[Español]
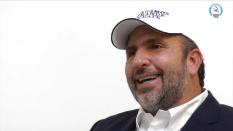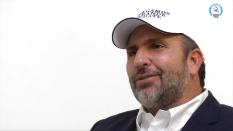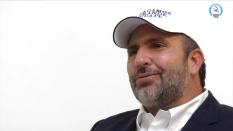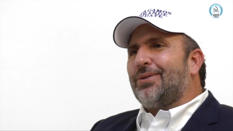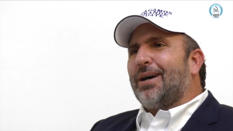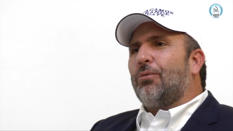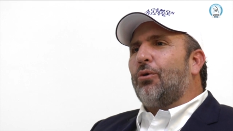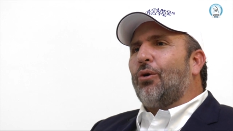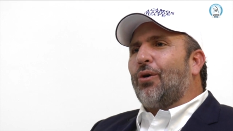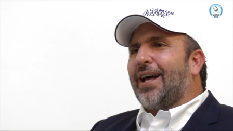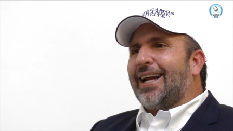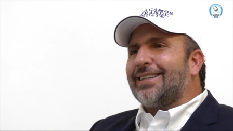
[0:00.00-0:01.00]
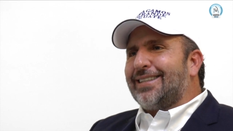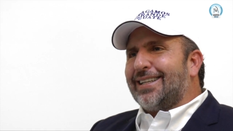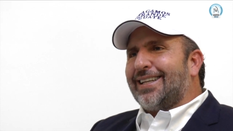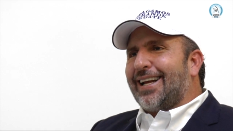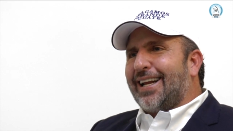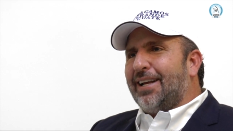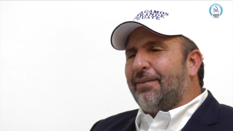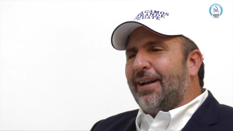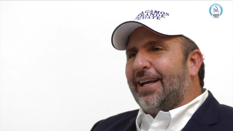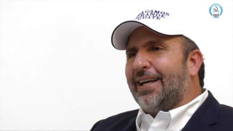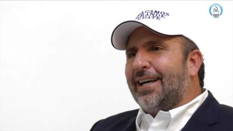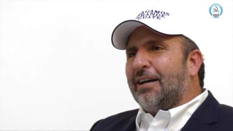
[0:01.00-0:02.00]
es una burocracia
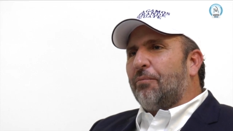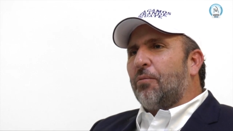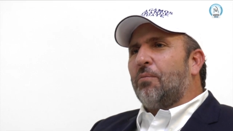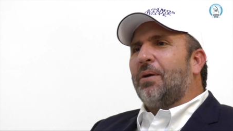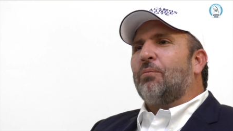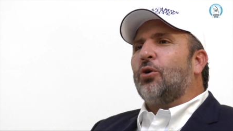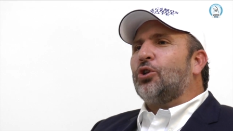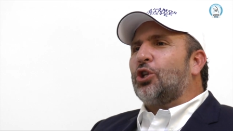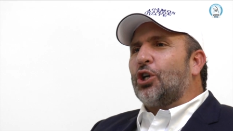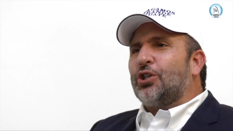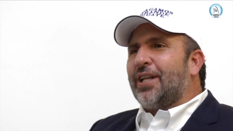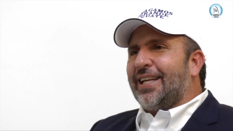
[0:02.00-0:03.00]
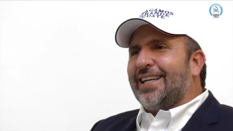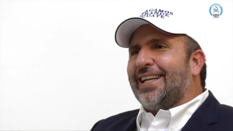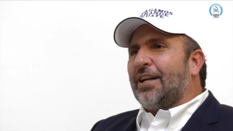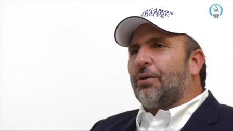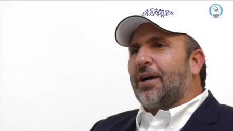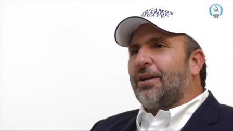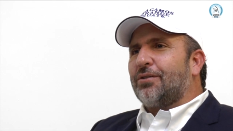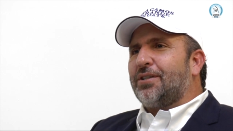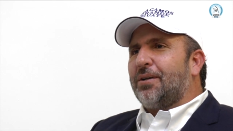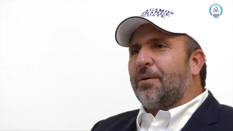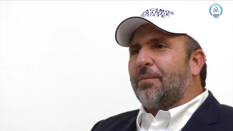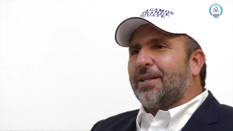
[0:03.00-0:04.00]
terrible, un montón de dinero que no
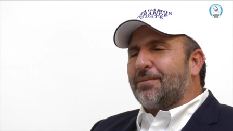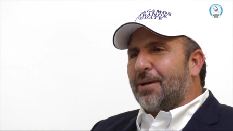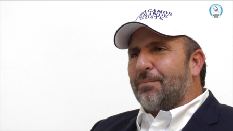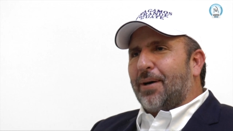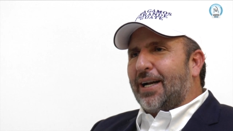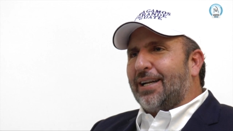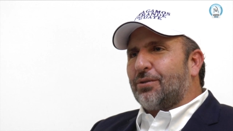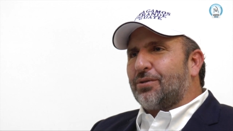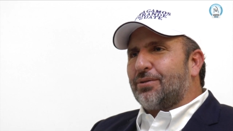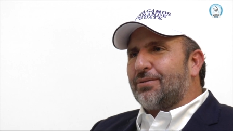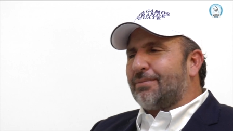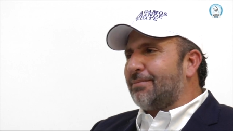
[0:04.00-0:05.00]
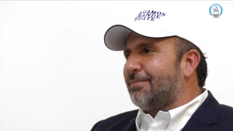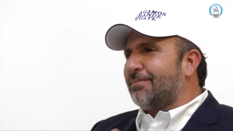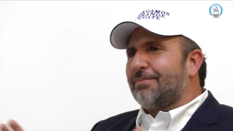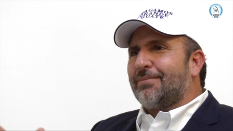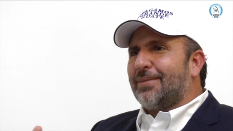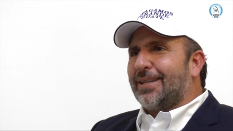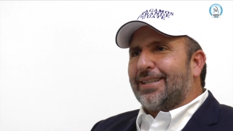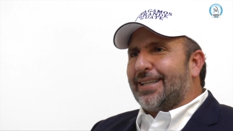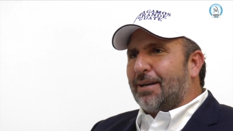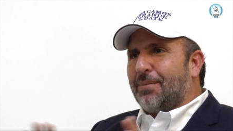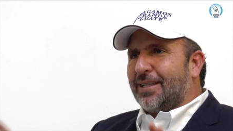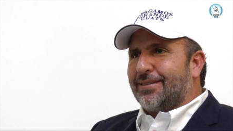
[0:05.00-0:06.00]
sirve más que para los
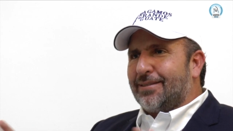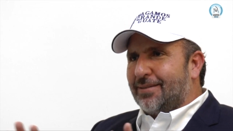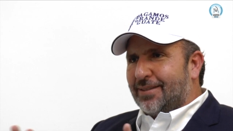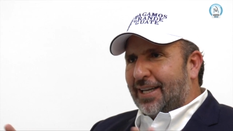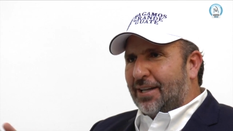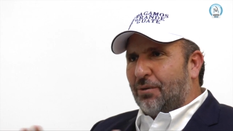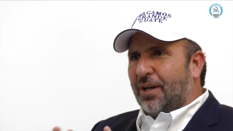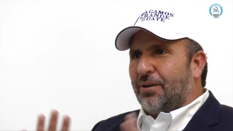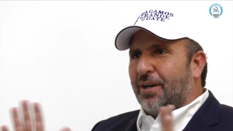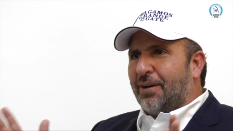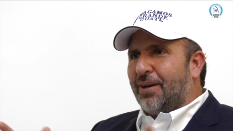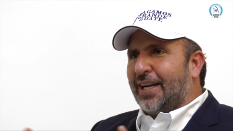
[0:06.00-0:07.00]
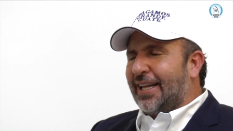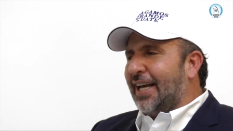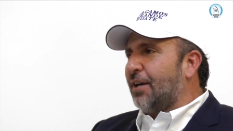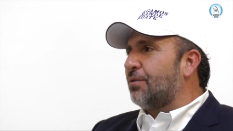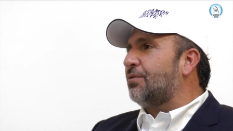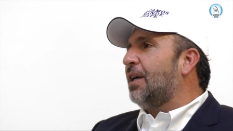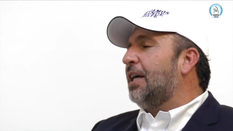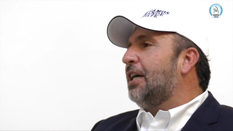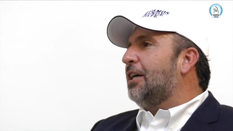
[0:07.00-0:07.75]
temas que no quieren ni hablar de ellos.